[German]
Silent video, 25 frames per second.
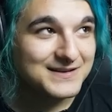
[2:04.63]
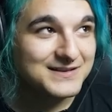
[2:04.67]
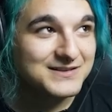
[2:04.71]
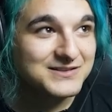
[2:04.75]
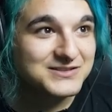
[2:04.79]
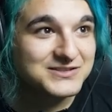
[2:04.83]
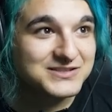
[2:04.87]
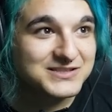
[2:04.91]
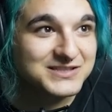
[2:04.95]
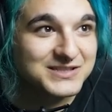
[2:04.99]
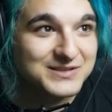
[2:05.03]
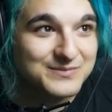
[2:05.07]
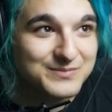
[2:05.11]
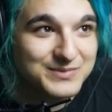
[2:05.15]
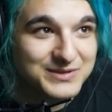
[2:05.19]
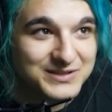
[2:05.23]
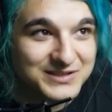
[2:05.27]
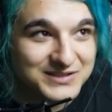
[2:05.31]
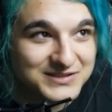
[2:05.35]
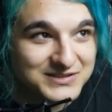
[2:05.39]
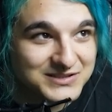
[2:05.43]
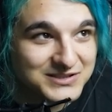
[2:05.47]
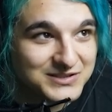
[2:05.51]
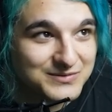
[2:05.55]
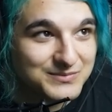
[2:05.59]

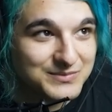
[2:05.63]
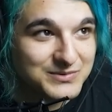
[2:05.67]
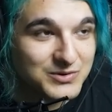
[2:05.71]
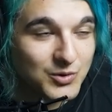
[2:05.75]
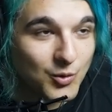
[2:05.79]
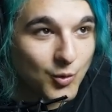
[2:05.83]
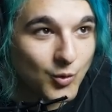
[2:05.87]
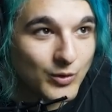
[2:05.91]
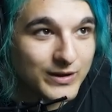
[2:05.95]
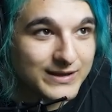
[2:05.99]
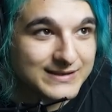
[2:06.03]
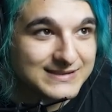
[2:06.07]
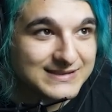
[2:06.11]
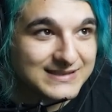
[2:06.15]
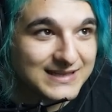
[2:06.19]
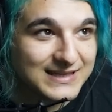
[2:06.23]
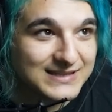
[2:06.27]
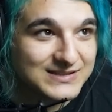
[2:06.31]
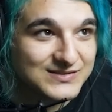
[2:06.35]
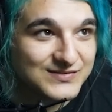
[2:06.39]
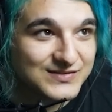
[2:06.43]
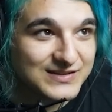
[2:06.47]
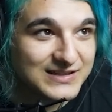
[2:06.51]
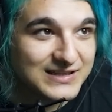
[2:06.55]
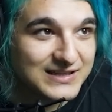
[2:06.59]
Skibidi, skibidi. Oh, hier sind
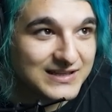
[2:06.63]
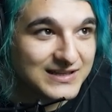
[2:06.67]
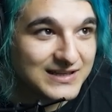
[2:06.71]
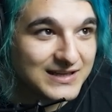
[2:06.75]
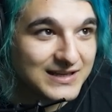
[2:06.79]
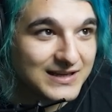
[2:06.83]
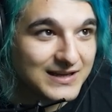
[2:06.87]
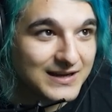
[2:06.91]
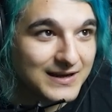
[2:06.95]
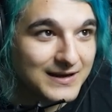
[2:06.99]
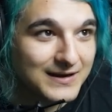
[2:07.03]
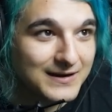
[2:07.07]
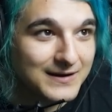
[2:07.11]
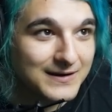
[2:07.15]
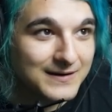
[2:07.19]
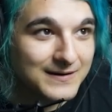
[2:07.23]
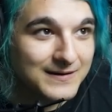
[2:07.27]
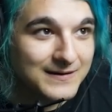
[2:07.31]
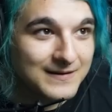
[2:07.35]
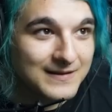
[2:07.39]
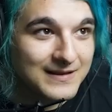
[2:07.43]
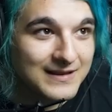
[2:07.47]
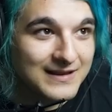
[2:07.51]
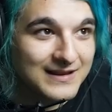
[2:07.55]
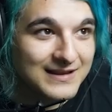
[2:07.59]
ganz viele.
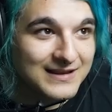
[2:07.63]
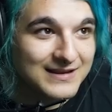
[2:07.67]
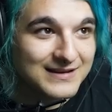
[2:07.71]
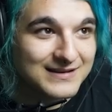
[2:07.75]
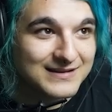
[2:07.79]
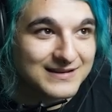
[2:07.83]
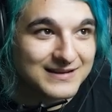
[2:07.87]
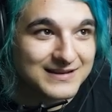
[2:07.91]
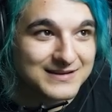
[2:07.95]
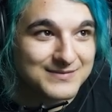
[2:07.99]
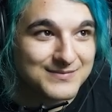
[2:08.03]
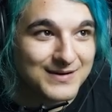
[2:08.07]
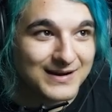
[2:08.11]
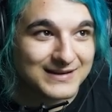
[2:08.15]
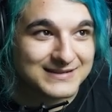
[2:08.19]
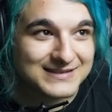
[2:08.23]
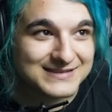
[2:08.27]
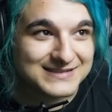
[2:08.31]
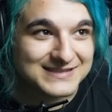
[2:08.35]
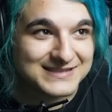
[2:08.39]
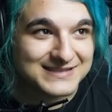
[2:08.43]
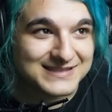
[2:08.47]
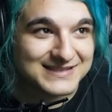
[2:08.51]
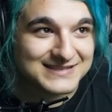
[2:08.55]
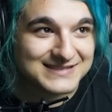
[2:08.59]
Ich mag,
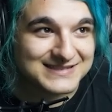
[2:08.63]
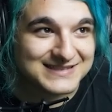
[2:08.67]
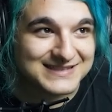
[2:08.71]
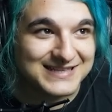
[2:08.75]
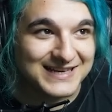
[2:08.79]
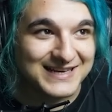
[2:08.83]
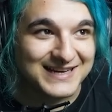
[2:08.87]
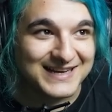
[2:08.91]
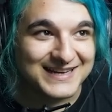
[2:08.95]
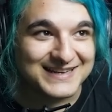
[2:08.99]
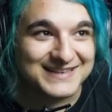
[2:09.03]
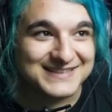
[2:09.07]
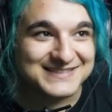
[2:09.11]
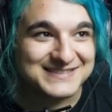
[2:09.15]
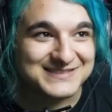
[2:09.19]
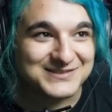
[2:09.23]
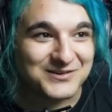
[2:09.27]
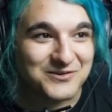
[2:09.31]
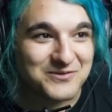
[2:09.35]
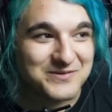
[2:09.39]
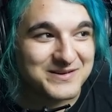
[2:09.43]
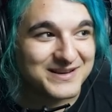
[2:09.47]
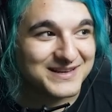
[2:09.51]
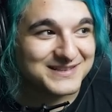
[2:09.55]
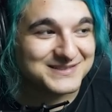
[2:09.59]
dass sie keine
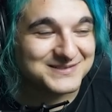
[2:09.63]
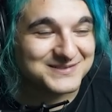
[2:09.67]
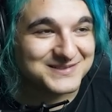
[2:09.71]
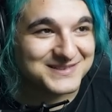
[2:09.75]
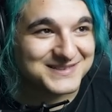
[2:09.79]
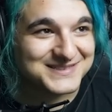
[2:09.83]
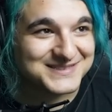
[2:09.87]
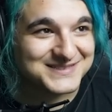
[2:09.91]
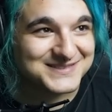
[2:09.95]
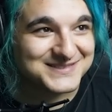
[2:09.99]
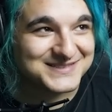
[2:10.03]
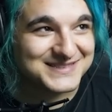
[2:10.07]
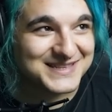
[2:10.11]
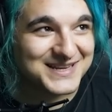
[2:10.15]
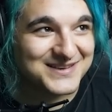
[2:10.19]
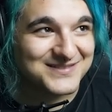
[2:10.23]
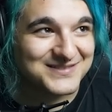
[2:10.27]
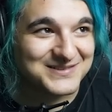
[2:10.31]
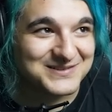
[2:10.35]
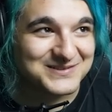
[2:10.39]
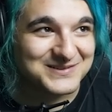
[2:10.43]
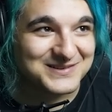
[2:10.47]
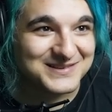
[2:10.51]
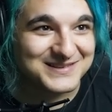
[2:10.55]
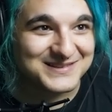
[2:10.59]
Story hat oder so. Es ist
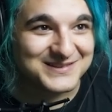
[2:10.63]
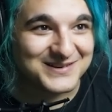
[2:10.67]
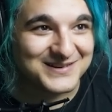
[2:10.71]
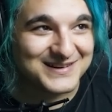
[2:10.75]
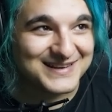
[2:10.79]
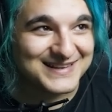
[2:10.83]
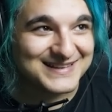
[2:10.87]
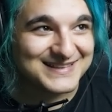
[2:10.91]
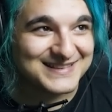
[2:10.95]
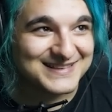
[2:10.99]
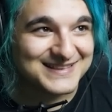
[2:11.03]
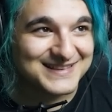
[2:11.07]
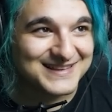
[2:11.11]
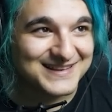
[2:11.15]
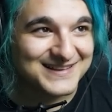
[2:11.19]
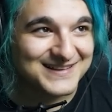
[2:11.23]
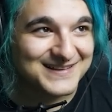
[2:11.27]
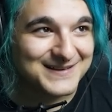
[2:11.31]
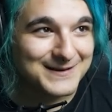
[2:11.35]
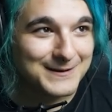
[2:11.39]
einfach nur Toiletten.